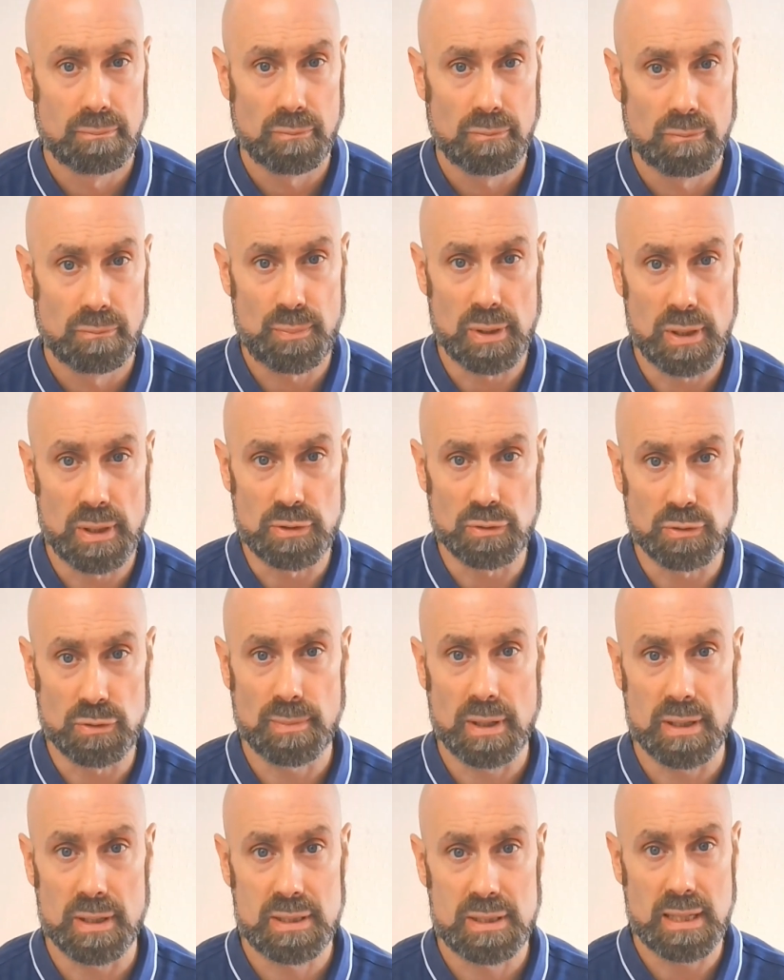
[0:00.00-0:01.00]
puis les autres,
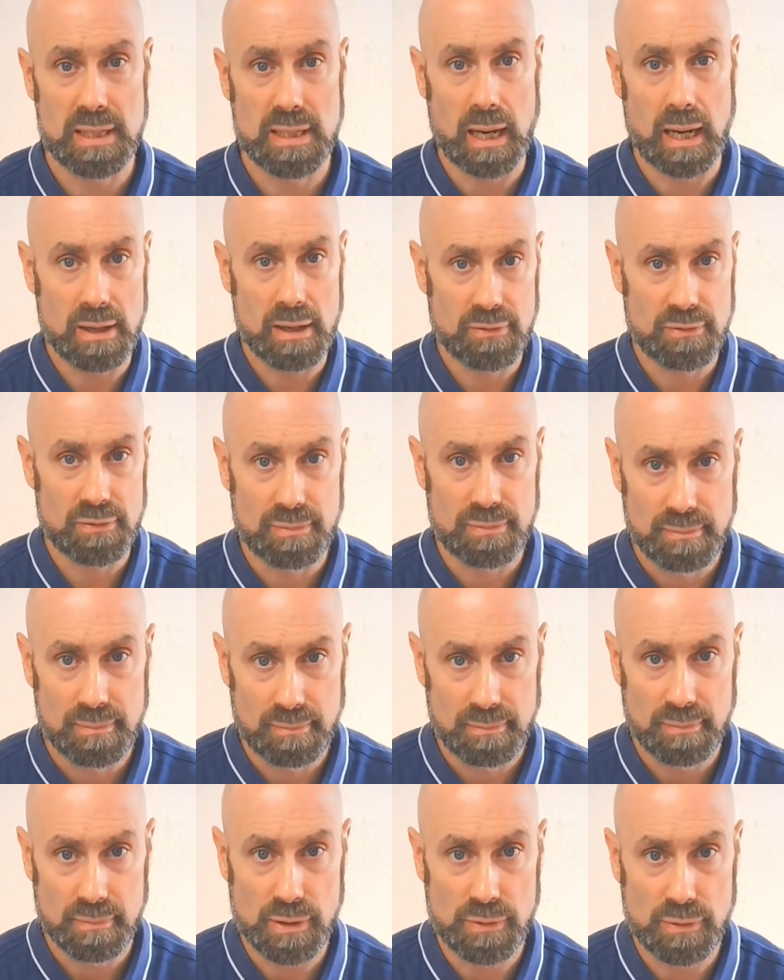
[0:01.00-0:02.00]
bah, s'ils arrivent,
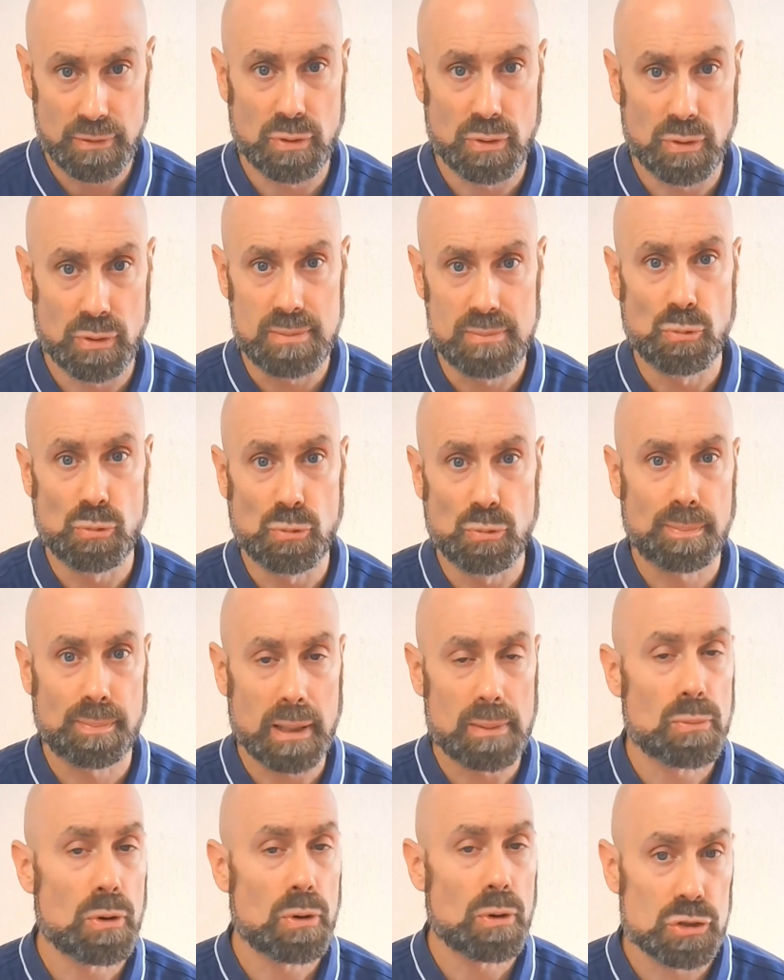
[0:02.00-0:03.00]
il faut qu'ils montent pas
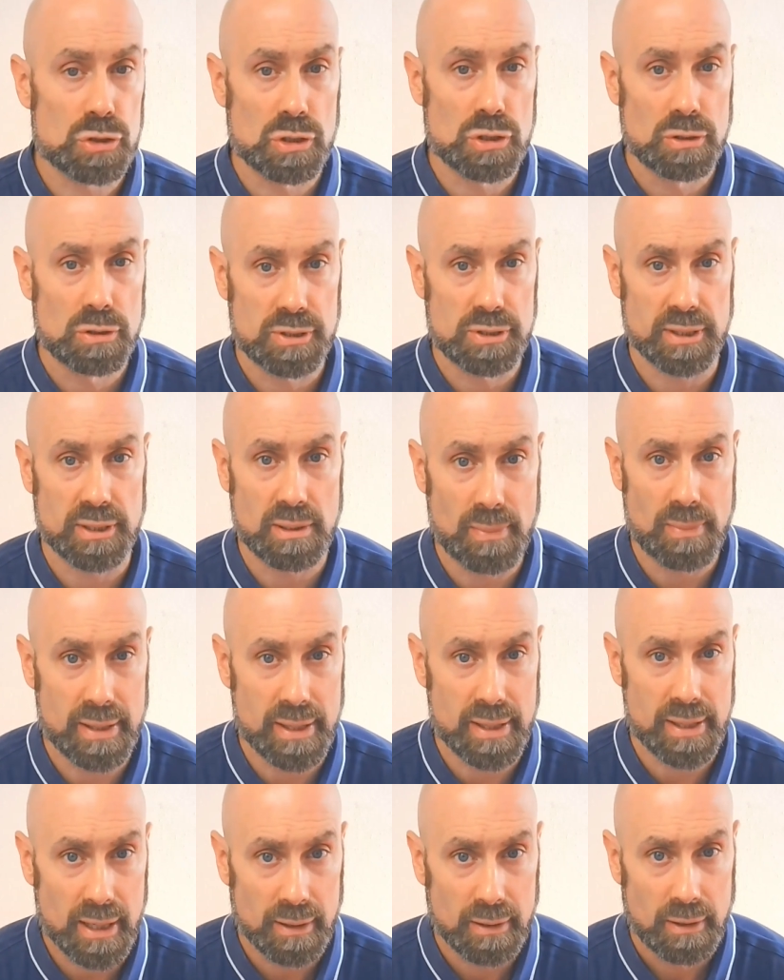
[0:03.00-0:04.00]
de blanche, d'une certaine
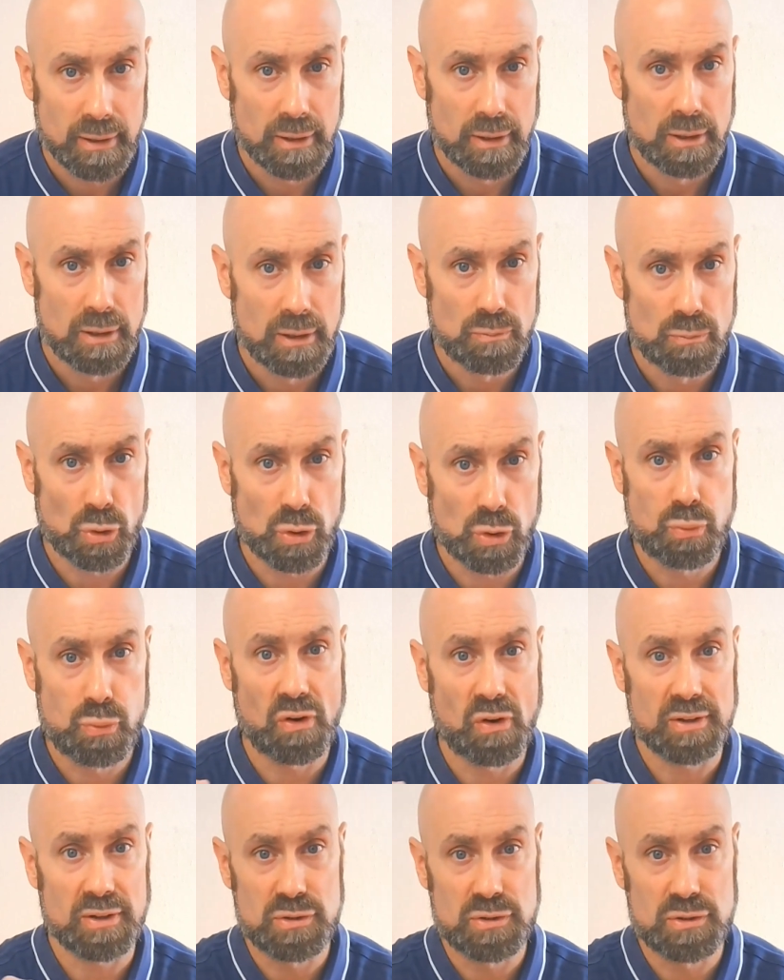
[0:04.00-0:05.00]
manière, pour
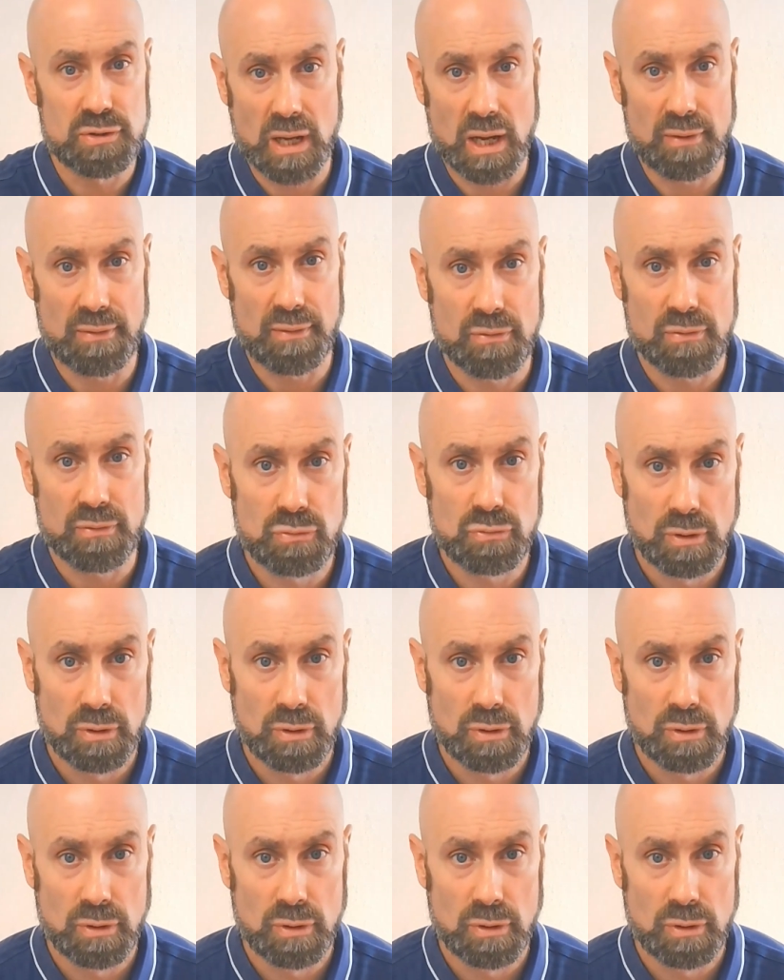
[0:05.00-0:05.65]
pouvoir discuter avec vous.